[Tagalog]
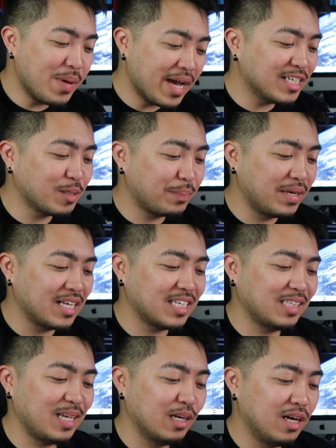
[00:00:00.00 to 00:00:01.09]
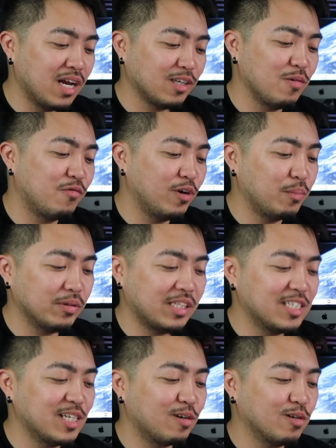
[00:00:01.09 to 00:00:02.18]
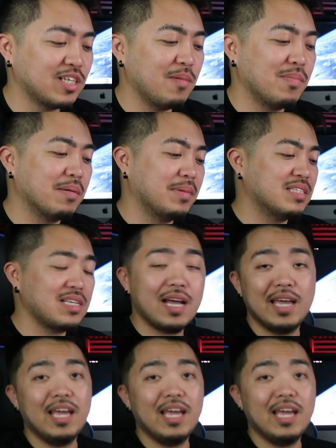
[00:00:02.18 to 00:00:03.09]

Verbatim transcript: lumayan sa Pinas at i-unlock yung full potential ko sa ibang bansa.